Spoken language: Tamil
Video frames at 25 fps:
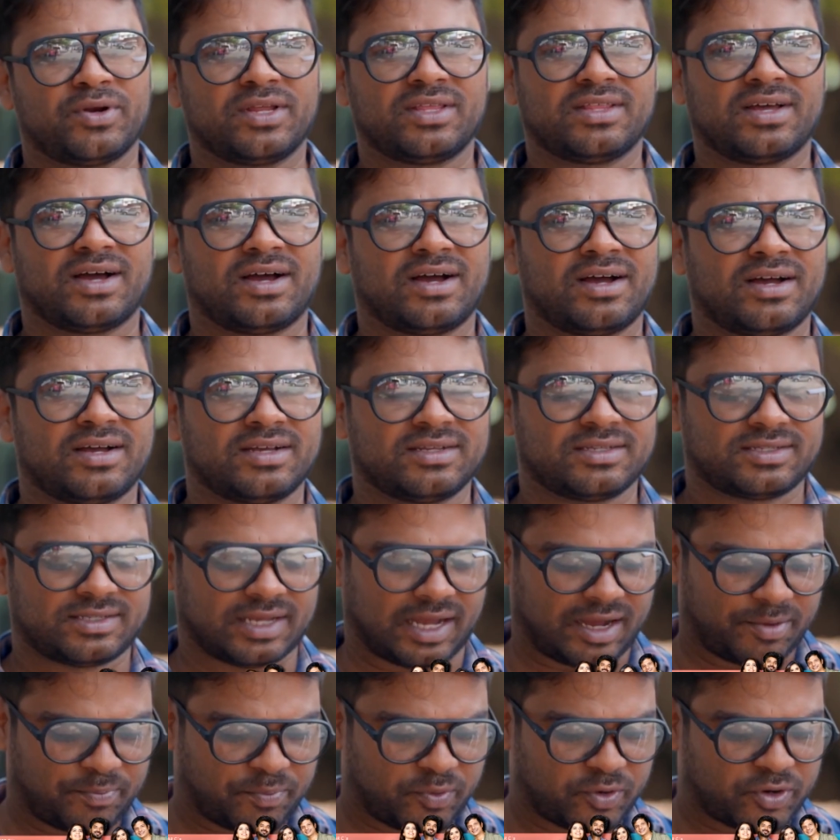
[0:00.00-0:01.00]
எப்படி தான்
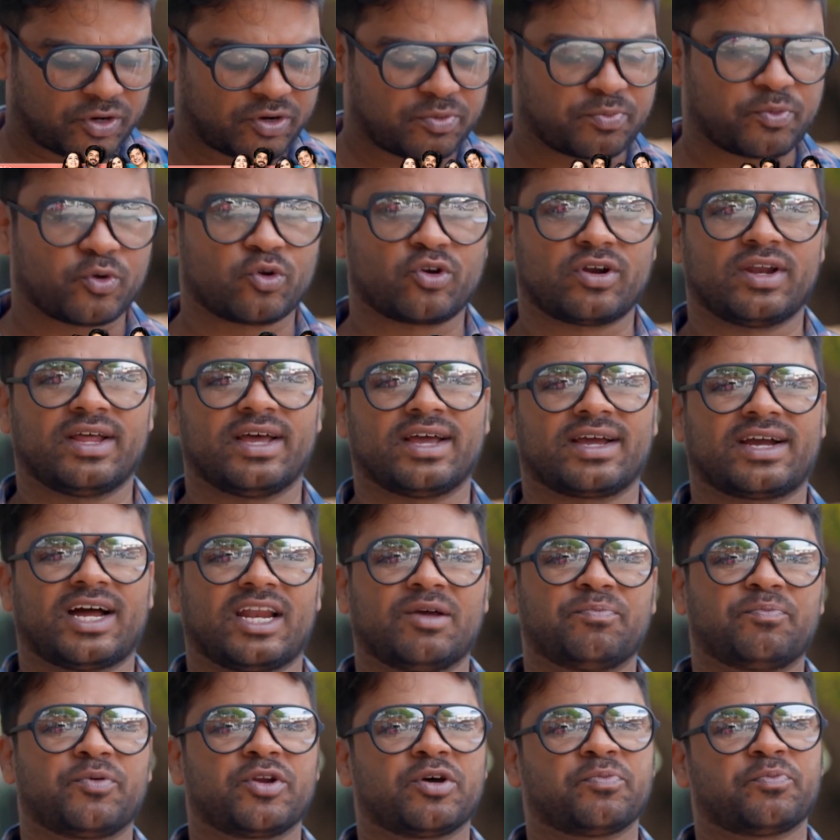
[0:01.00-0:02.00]
சாப்பிட்ற
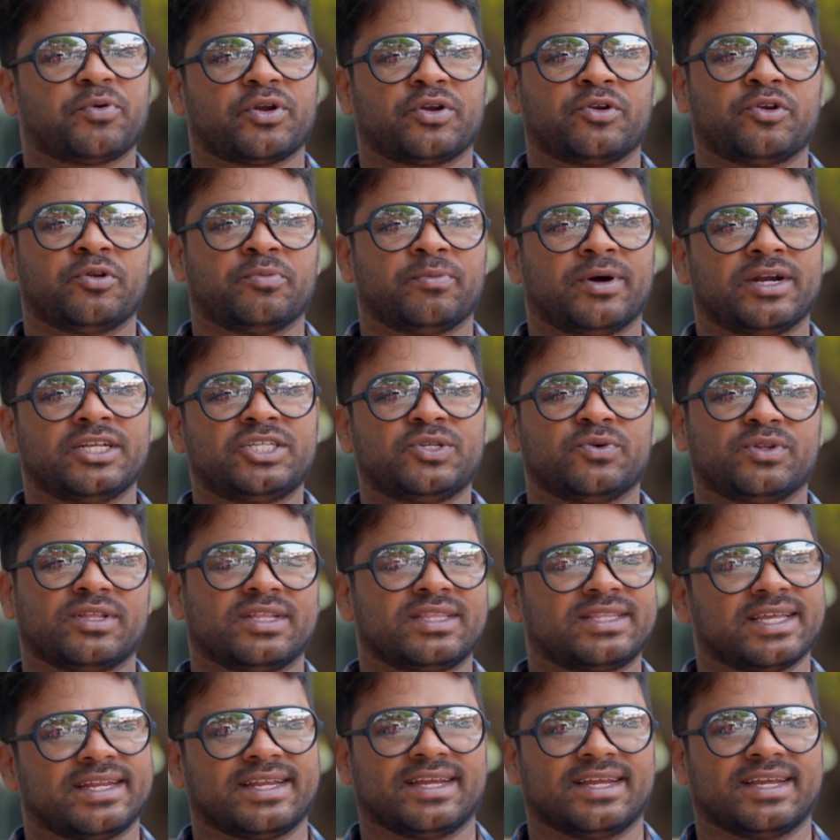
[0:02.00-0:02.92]
பொருளை கலப்படம் பண்ண மனசு